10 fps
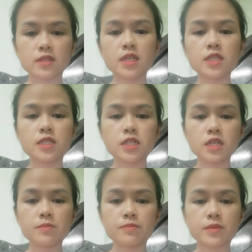khi
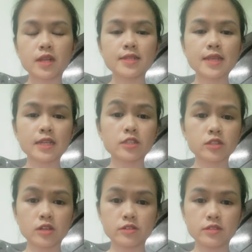chim danh
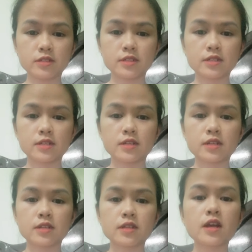từ
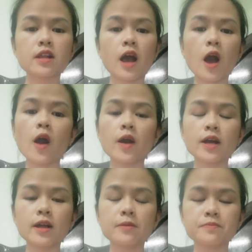cơn ho
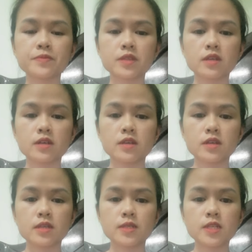
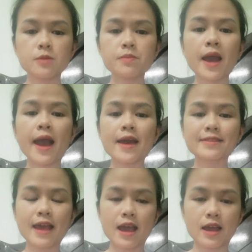ha.
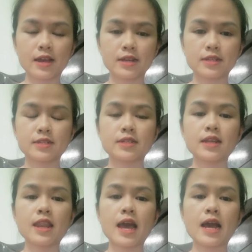tả
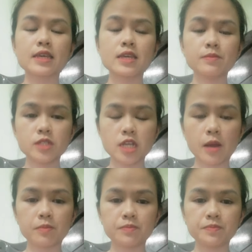là nghiêm
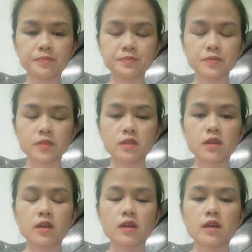trọng. Ừ
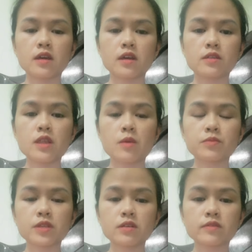động
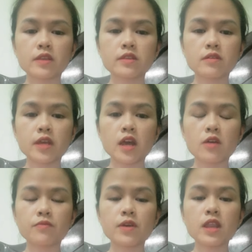từ tính từ kết
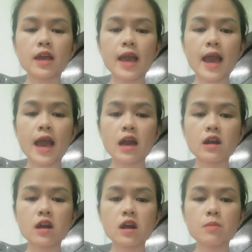hợp với lại a
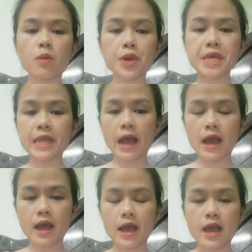ơ boita
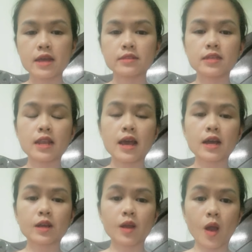thì là
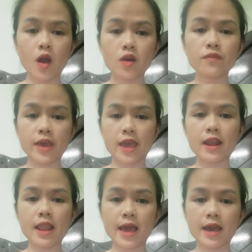có vẻ
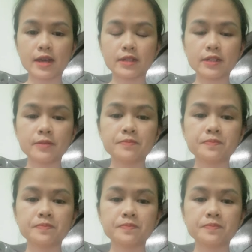là ha